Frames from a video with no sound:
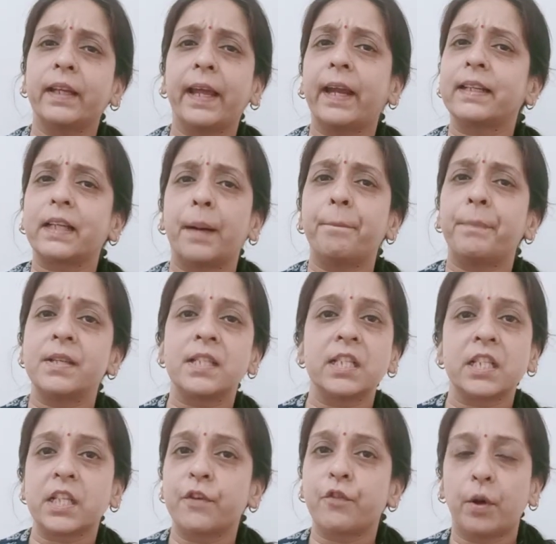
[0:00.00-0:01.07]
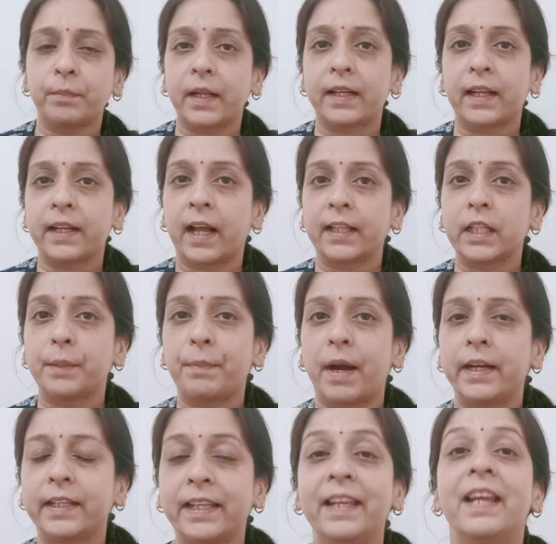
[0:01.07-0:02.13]
गेट कंपनसेशन फ्रॉम दैट अनादर
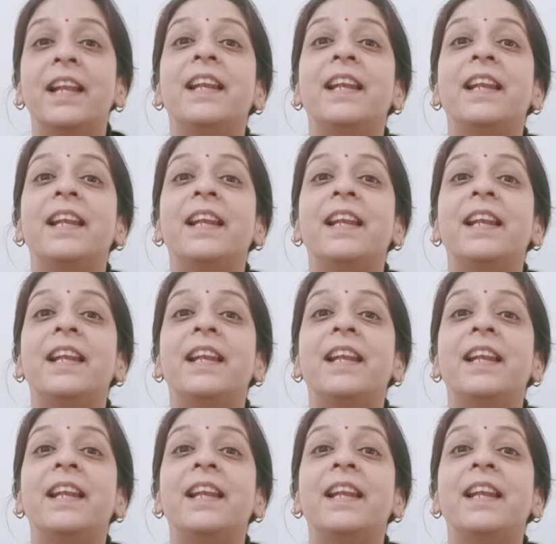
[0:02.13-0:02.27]
पार्टी